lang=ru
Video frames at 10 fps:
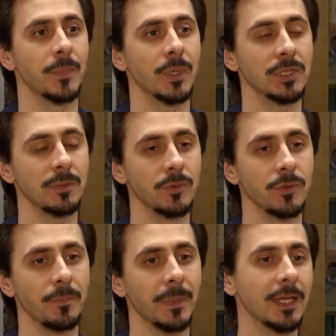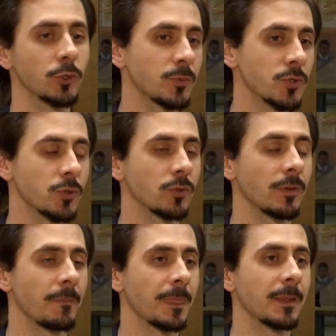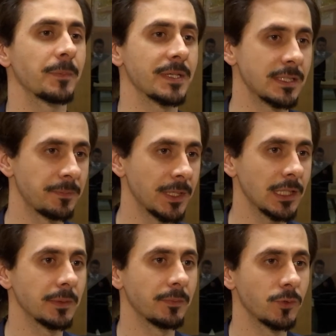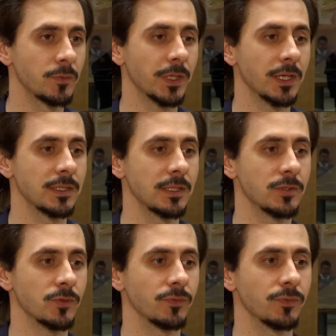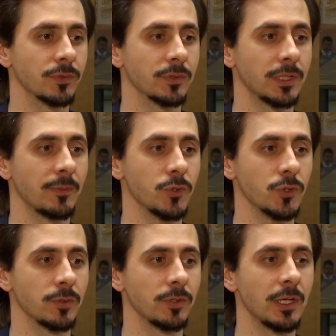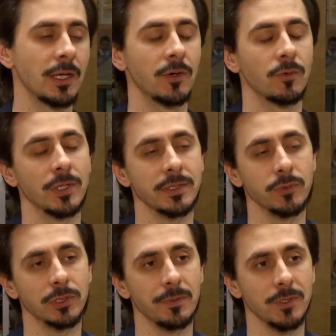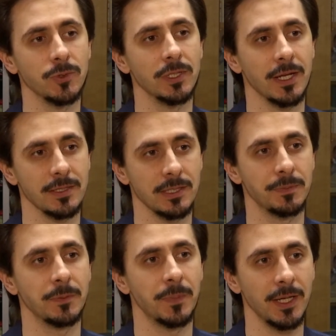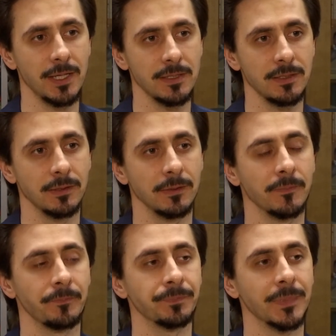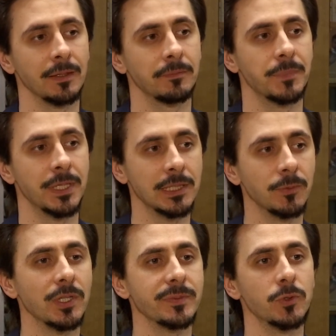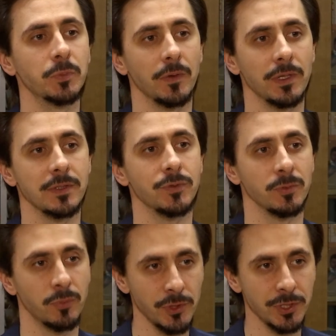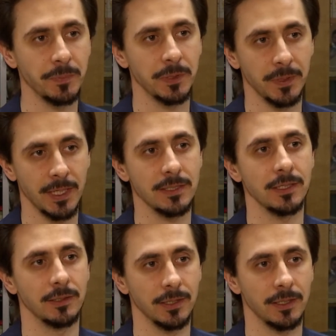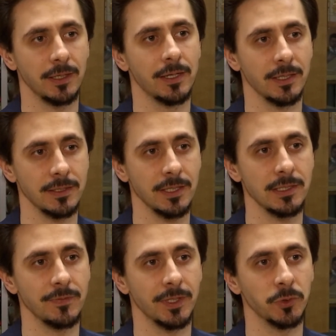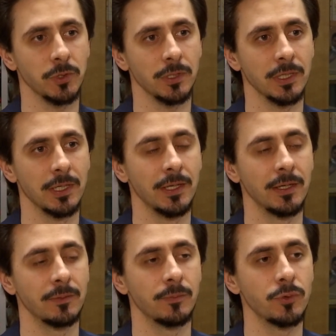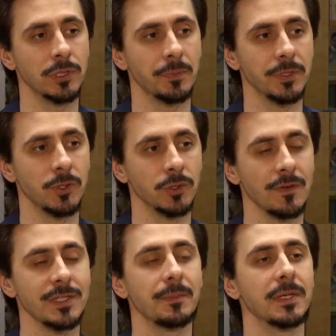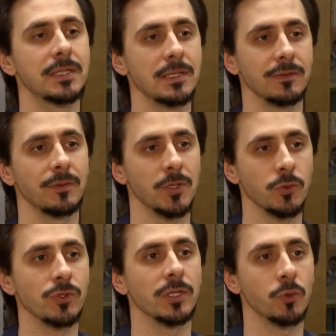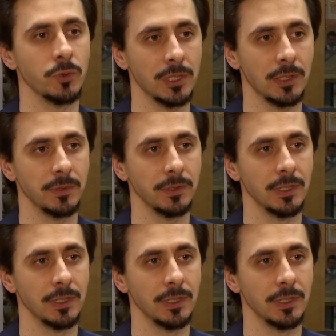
Поэтому я думаю, что постепенно мы будем приходить к тому, что у нас будут абсолютно разные предприятия, при этом у нас будет появляться все больше предприятий и организаций, в которых будет определенное взаимодействие между сотрудниками.